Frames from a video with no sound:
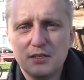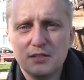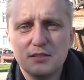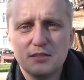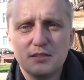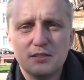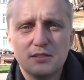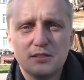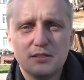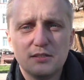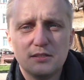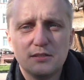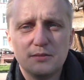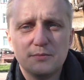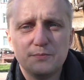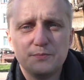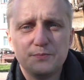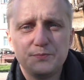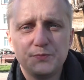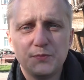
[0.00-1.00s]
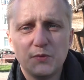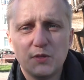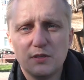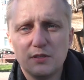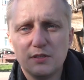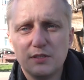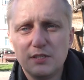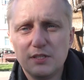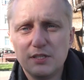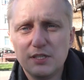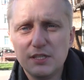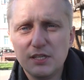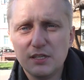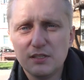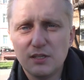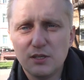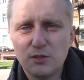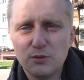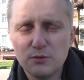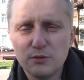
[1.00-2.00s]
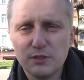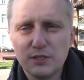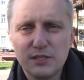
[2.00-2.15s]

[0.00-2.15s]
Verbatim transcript: Эм, э, гигиена рук,